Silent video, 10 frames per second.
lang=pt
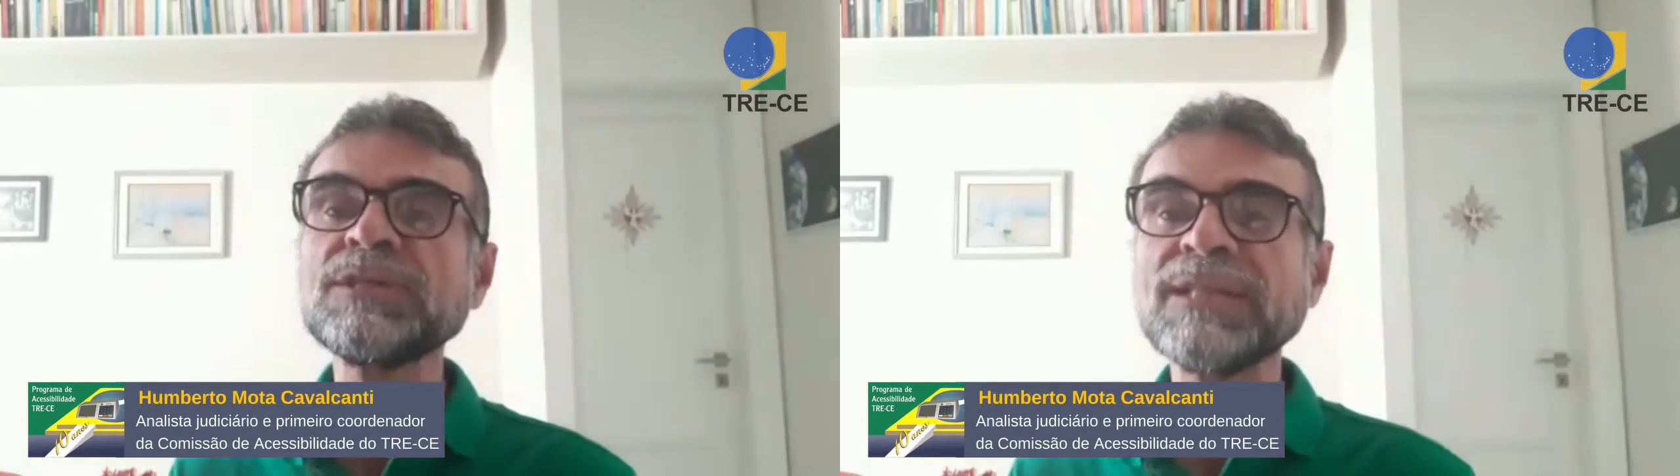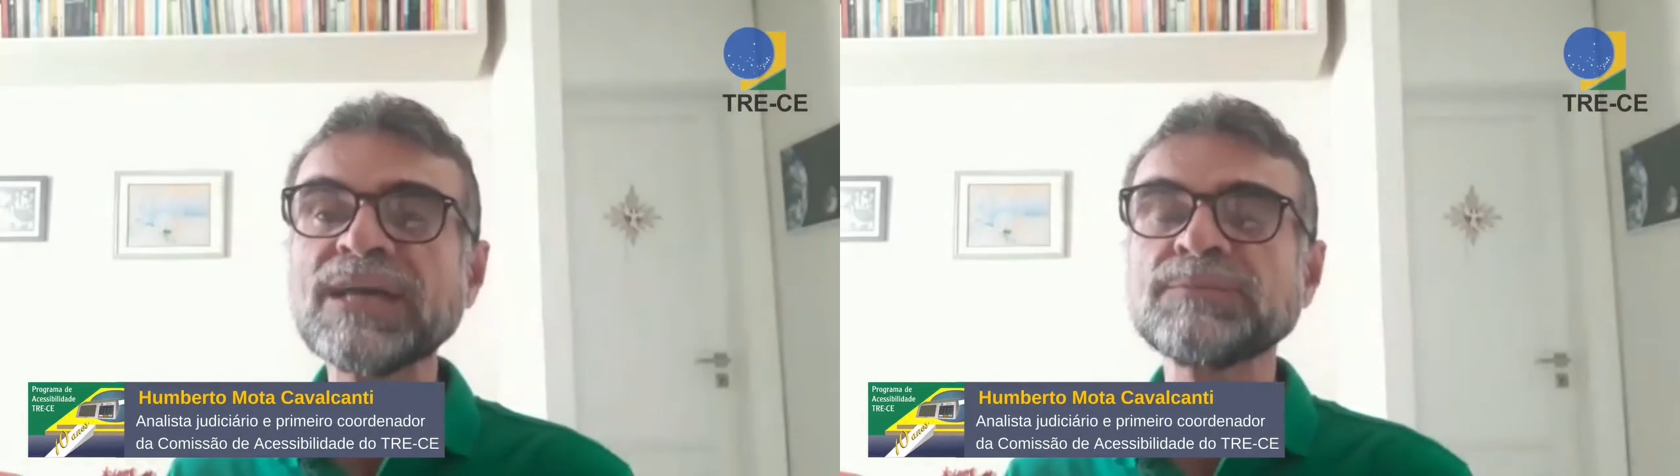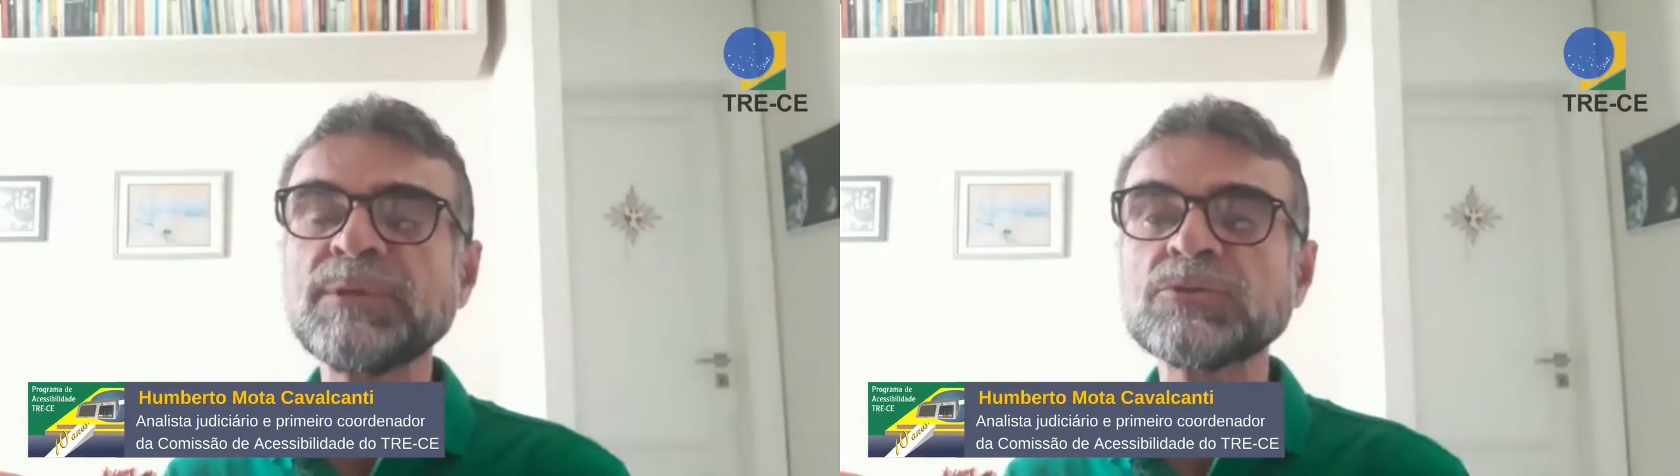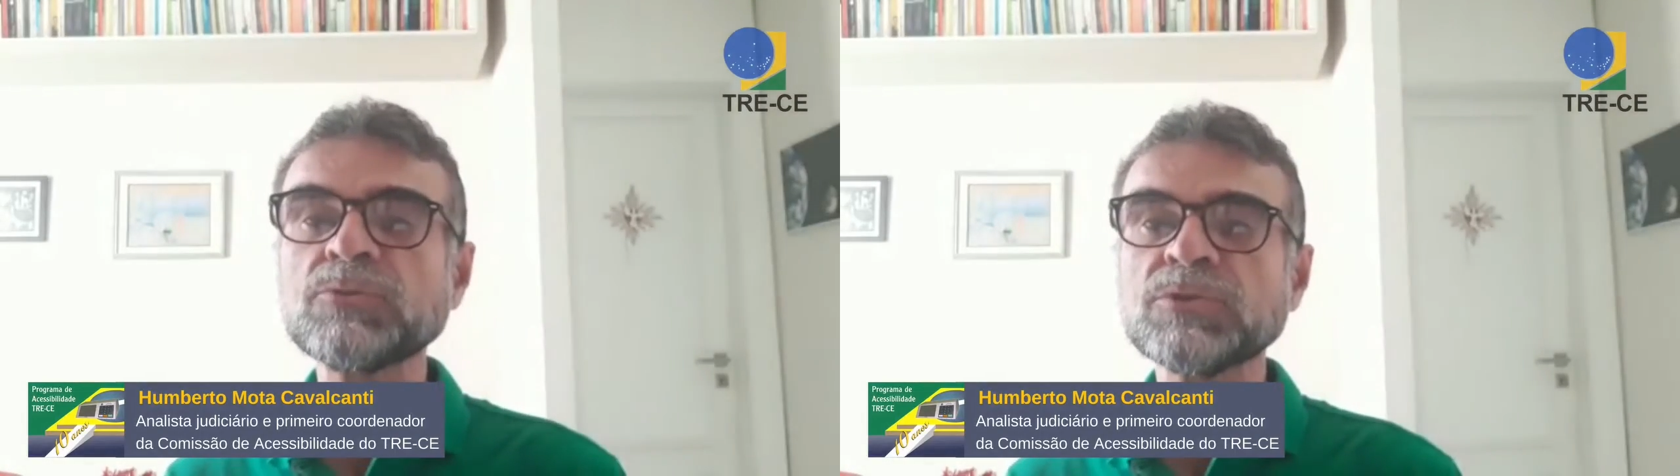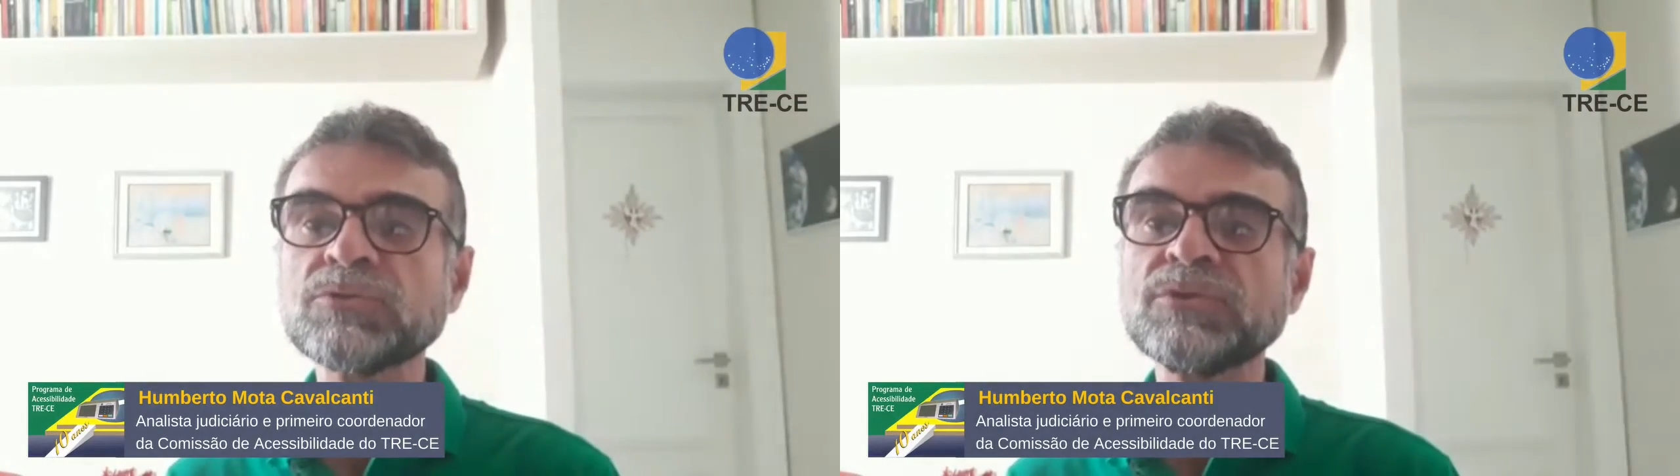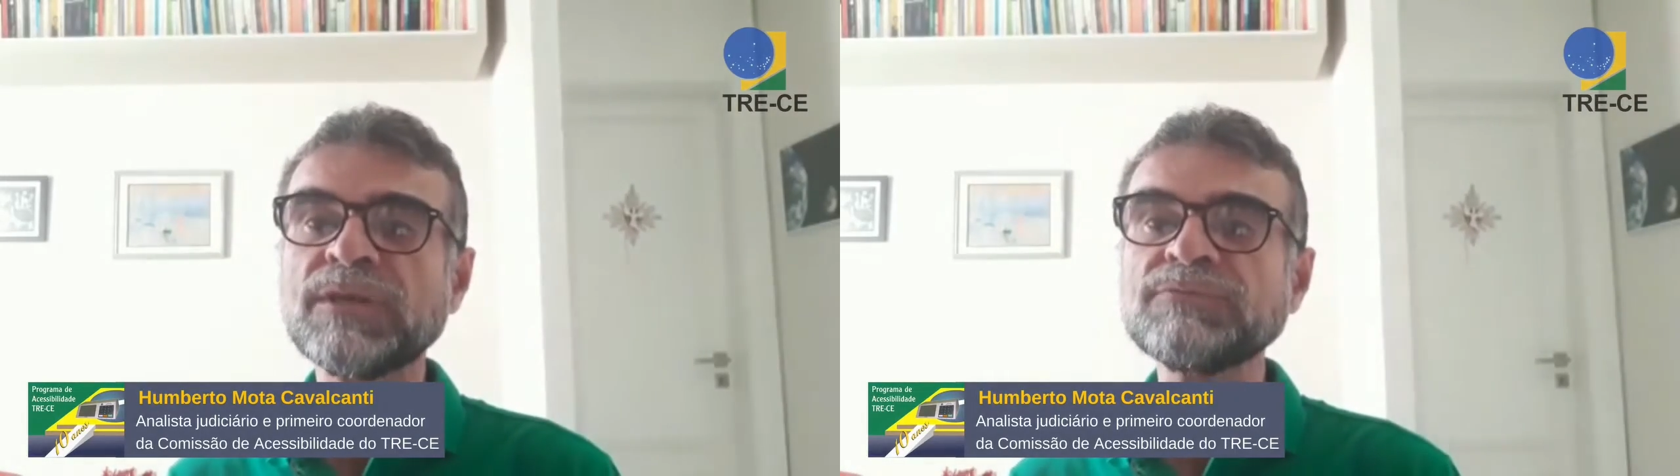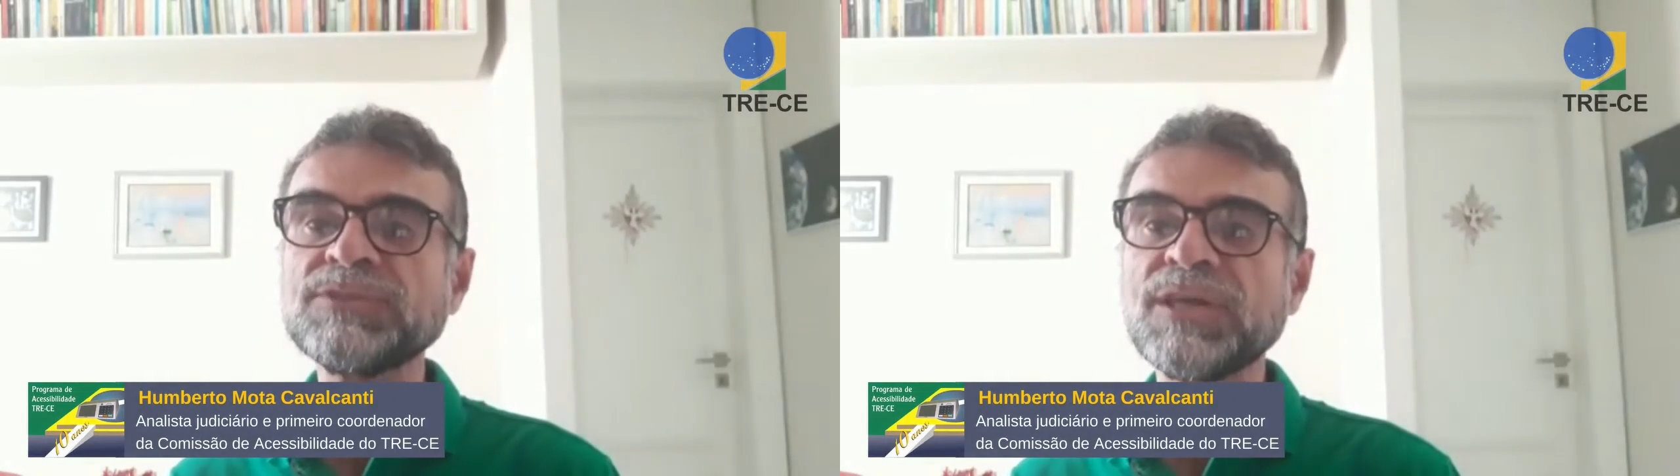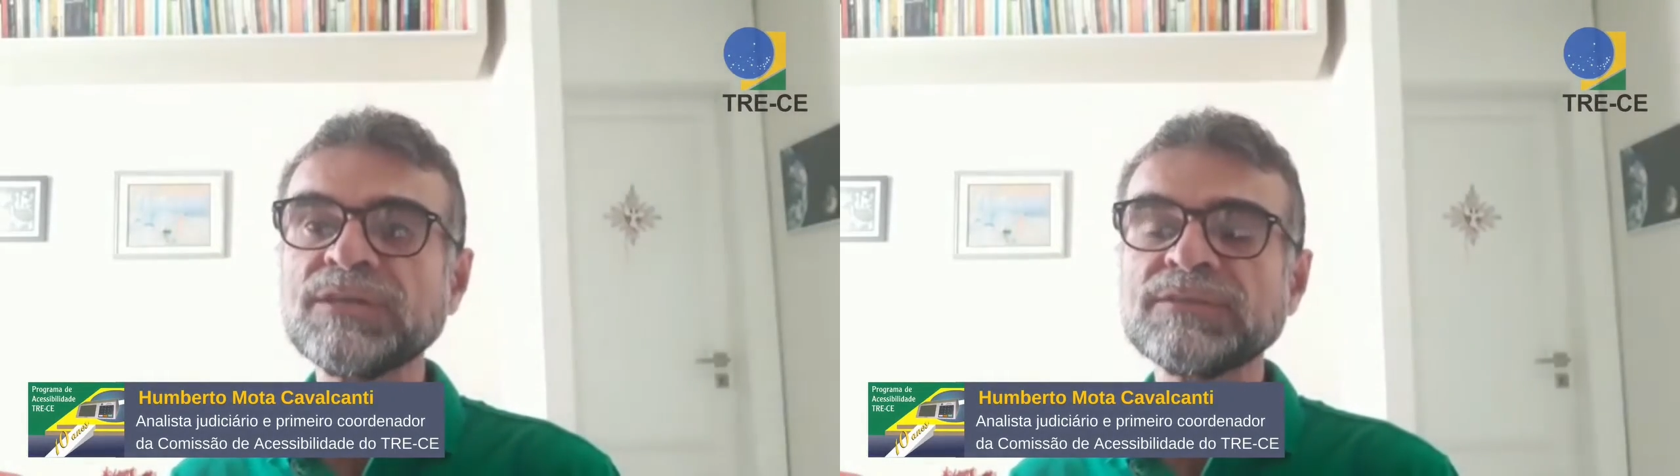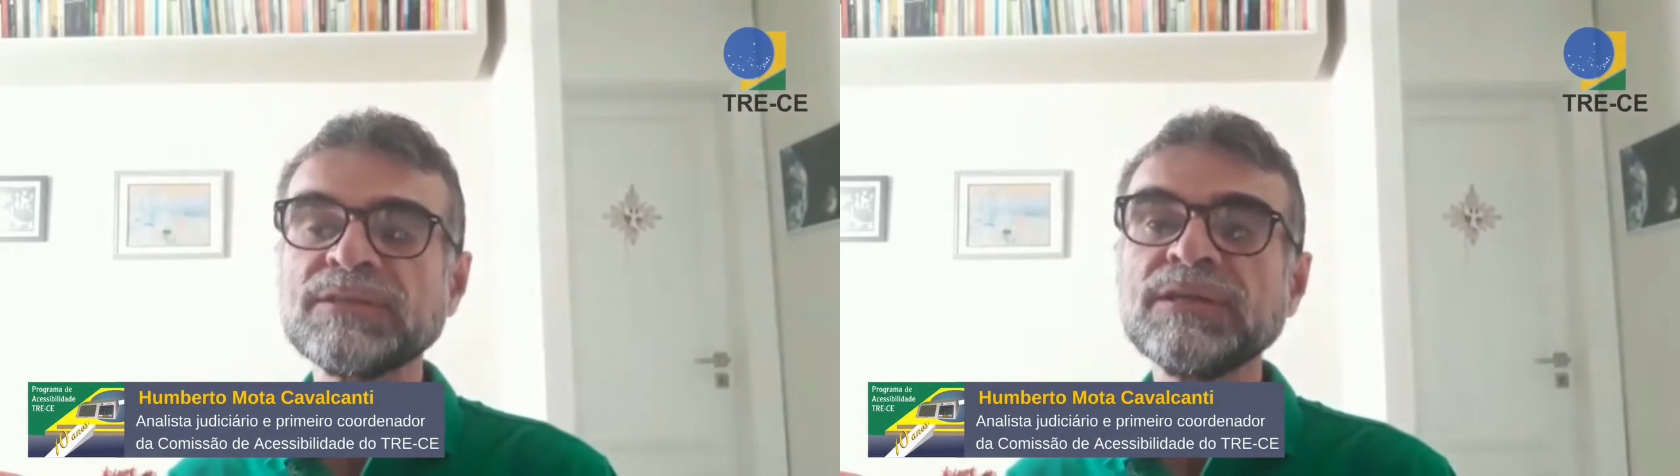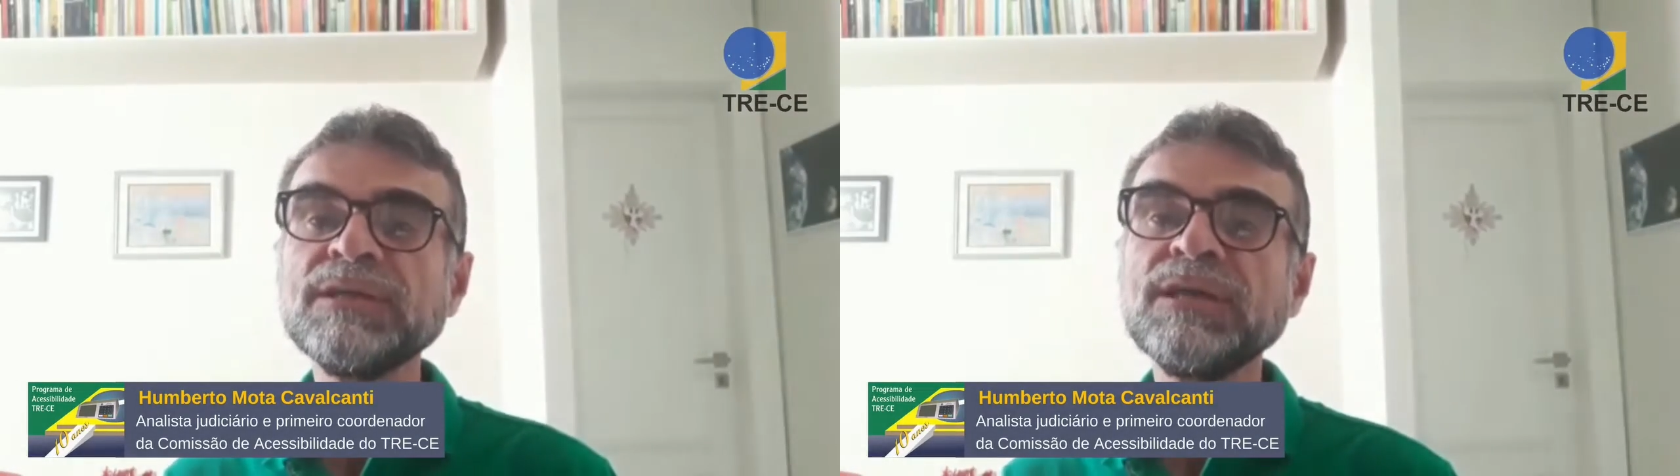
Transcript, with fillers: e das pessoas com deficiência.